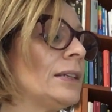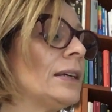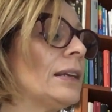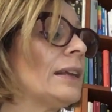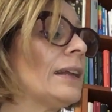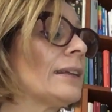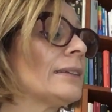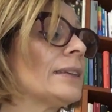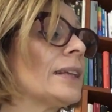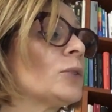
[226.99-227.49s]

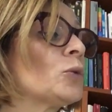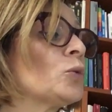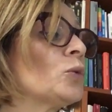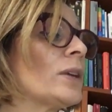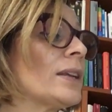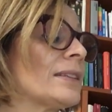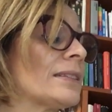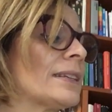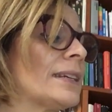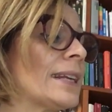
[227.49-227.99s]

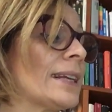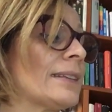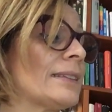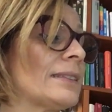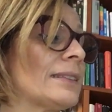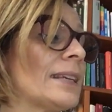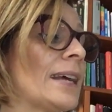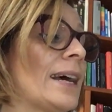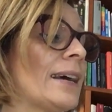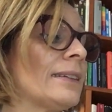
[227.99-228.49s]
L'andatura è
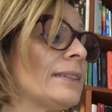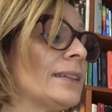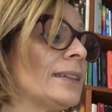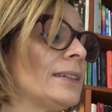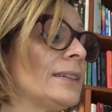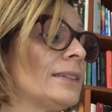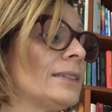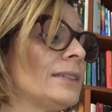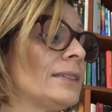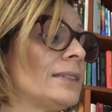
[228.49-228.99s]
sgraziata
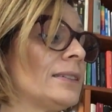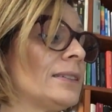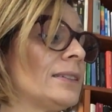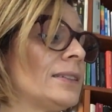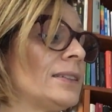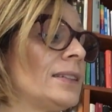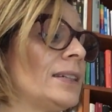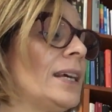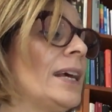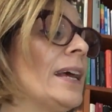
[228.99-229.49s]

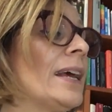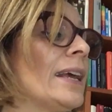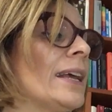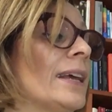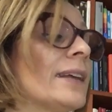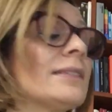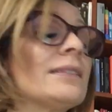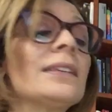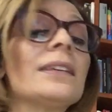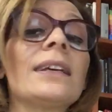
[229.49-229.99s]
e
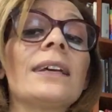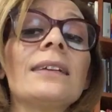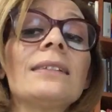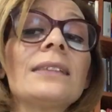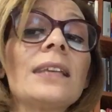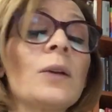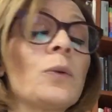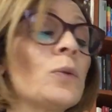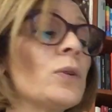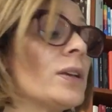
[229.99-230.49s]
anziché
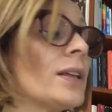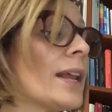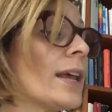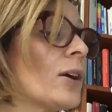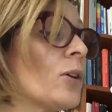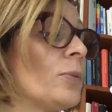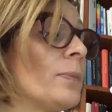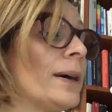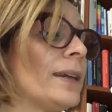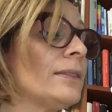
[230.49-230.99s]
seguire i
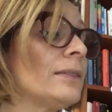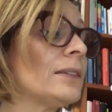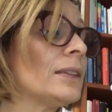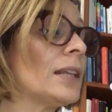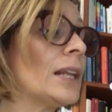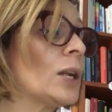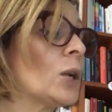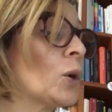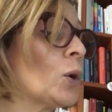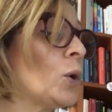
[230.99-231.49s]
comandi
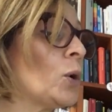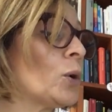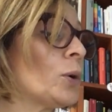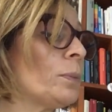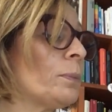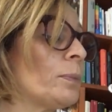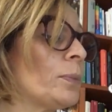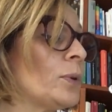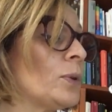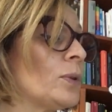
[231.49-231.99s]
del
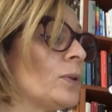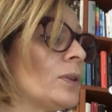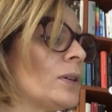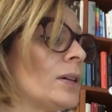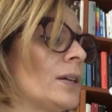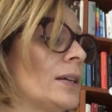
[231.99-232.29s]
corpo